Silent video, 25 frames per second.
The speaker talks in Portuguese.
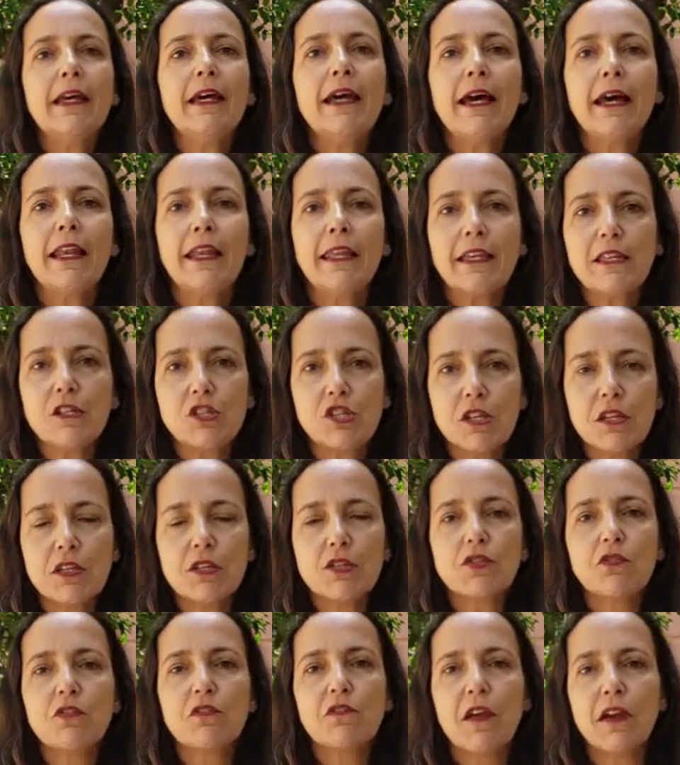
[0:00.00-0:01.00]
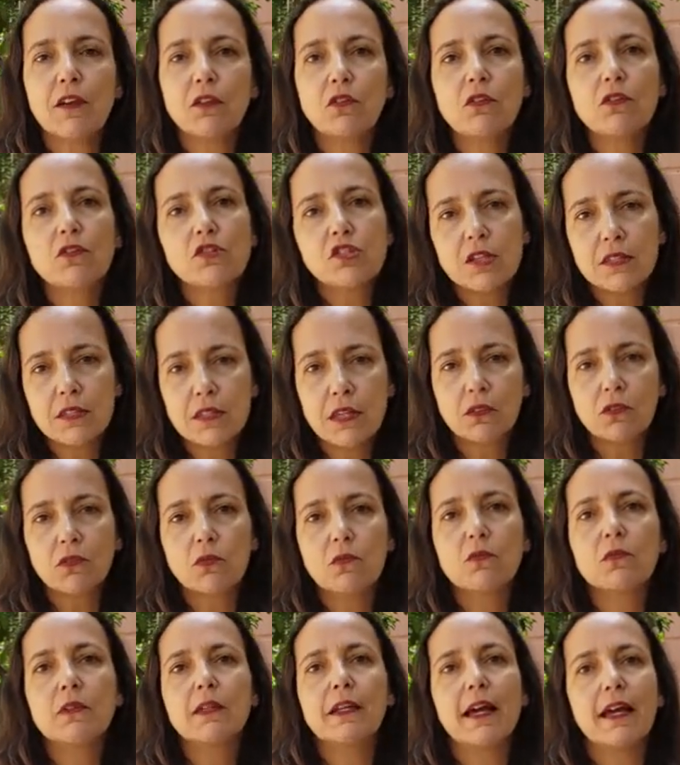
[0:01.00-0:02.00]
Além disso, o infectologista
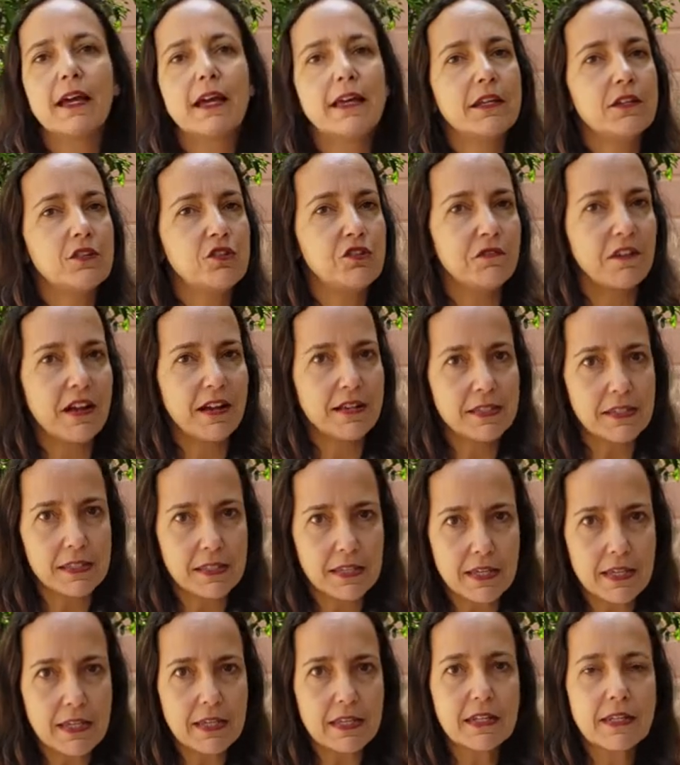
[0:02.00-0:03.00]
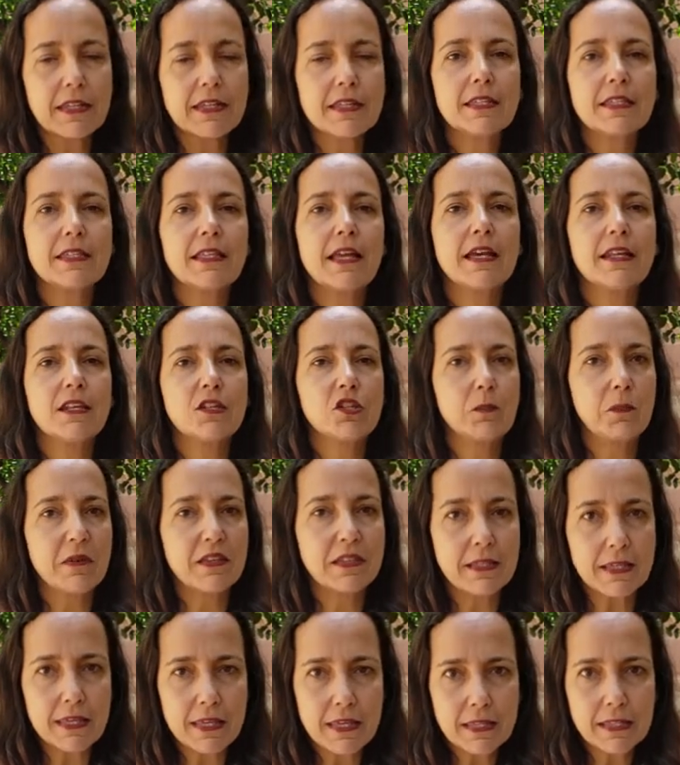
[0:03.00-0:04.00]
atua na área de vacinas, na área de
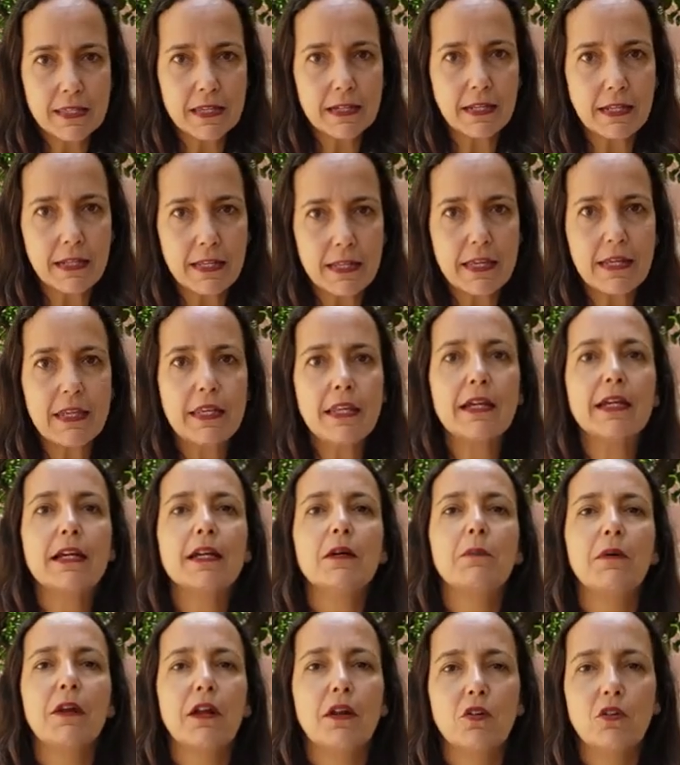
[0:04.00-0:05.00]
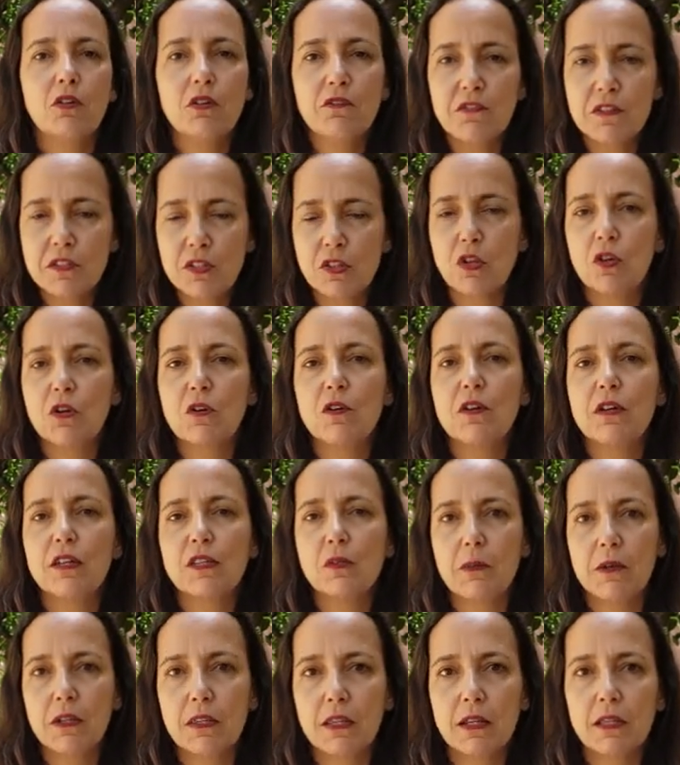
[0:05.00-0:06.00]
pesquisa clínica para novas drogas
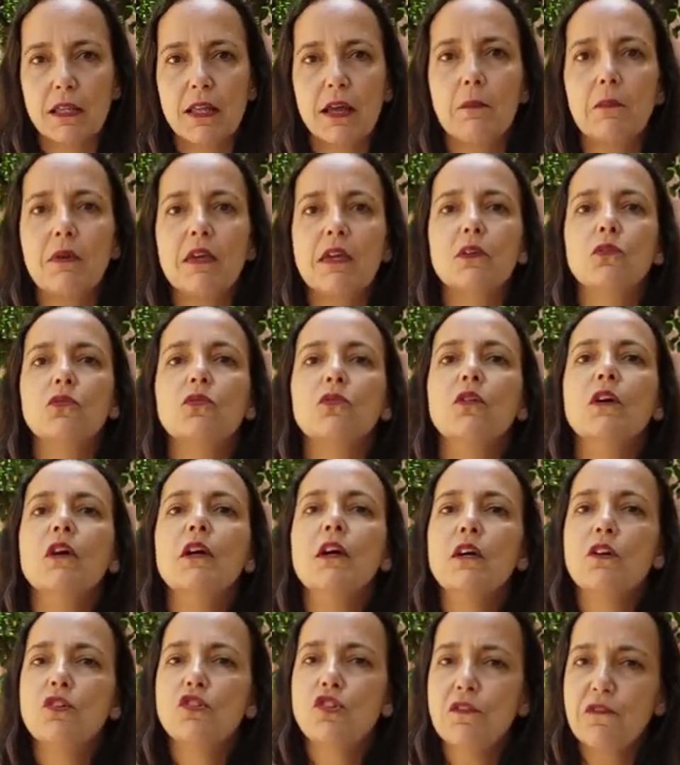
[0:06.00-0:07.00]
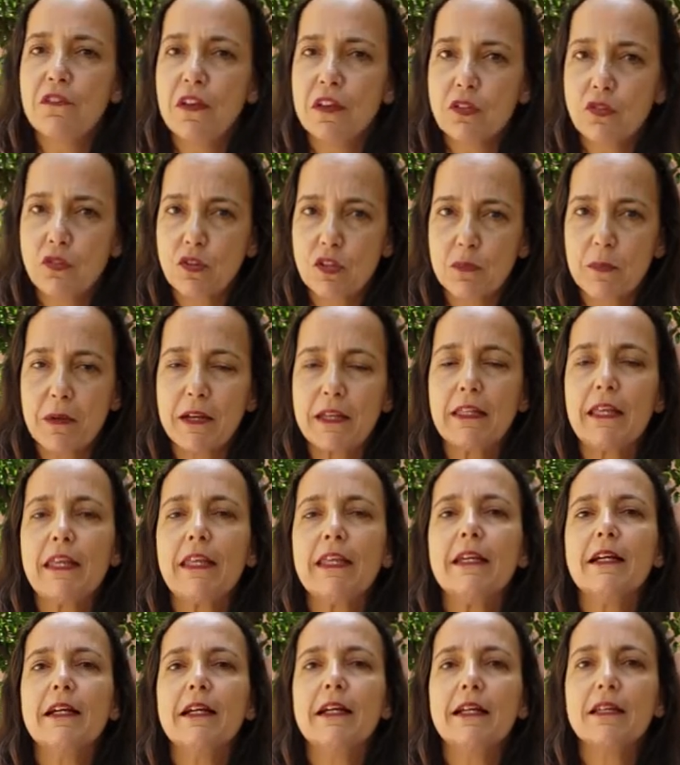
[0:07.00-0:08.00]
para tratamento de infecções
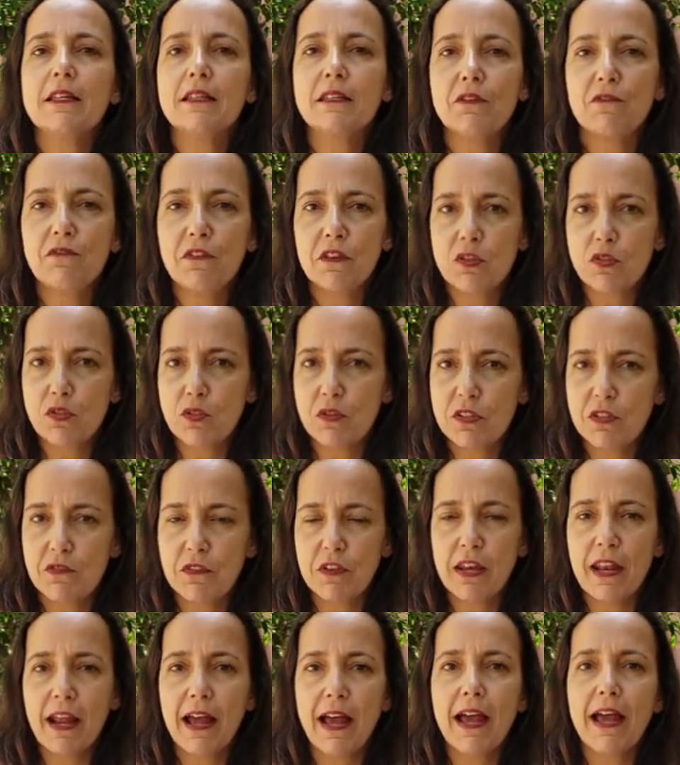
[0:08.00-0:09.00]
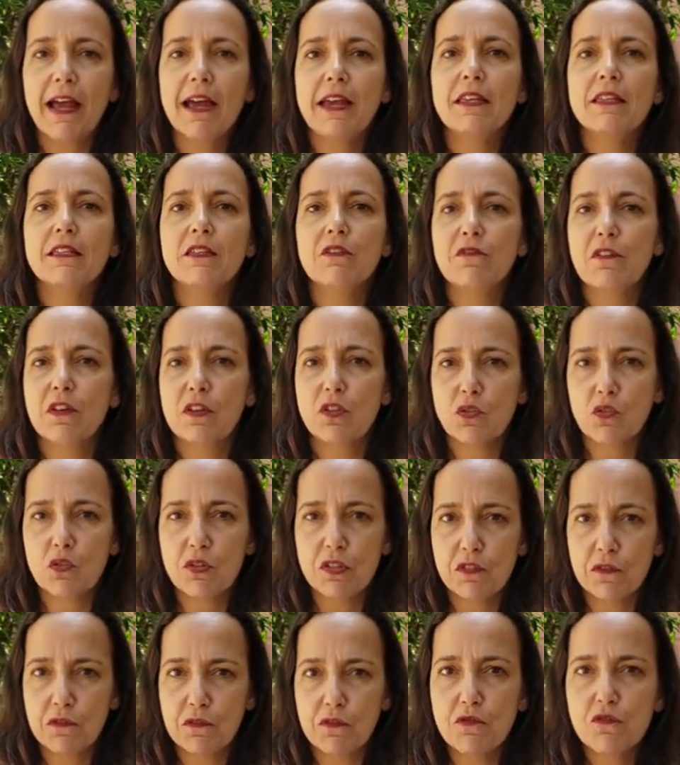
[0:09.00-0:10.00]
bacterianas, infecções virais,
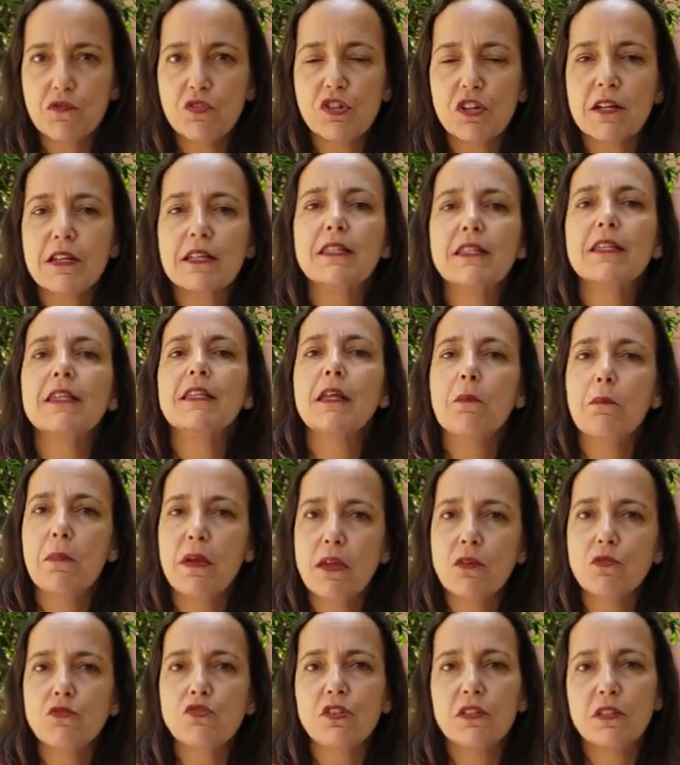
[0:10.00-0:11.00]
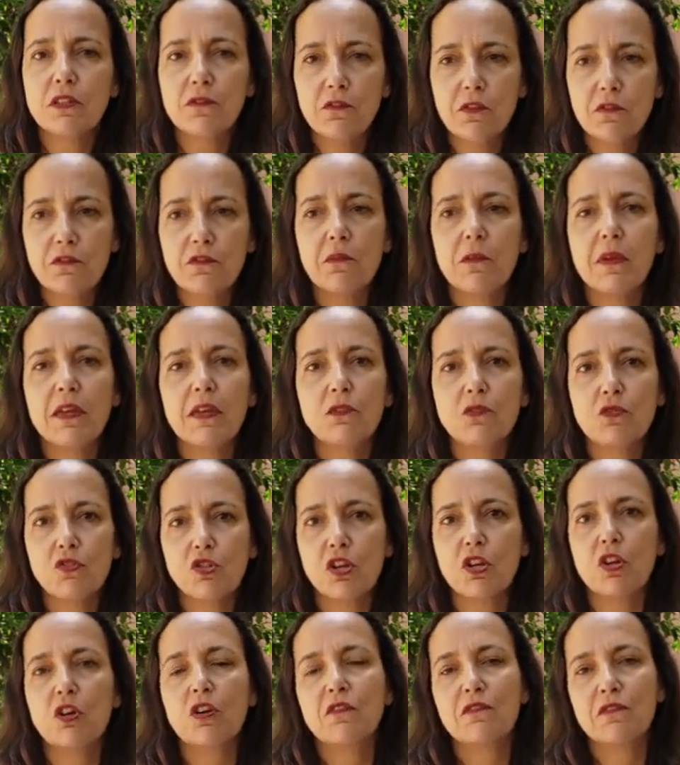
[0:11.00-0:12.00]
infecções fúngicas e também no desenvolvimento de
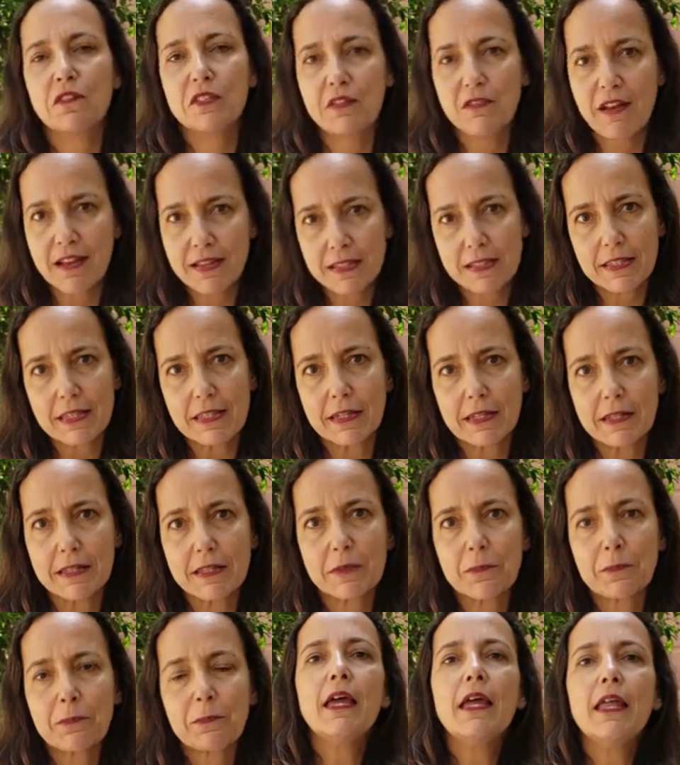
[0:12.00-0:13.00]
novas vacinas.